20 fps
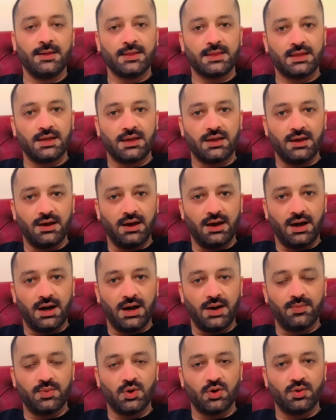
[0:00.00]
कि क्या
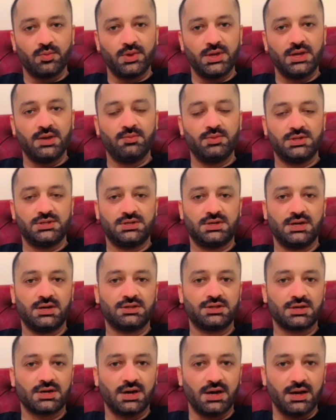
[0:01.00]
आप लोग भी ये
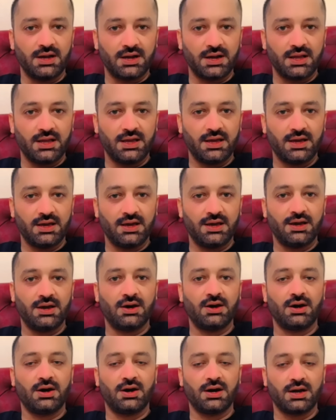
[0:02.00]
मिस्टेक्स कर रहे हैं
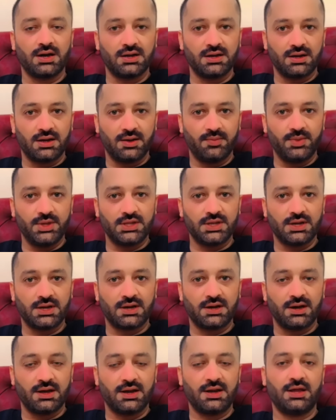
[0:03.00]
अगर अभी तक
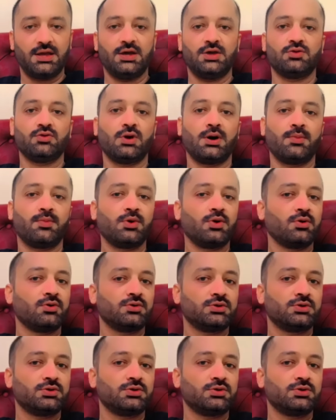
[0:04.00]
कर रहे हैं तो आप लोग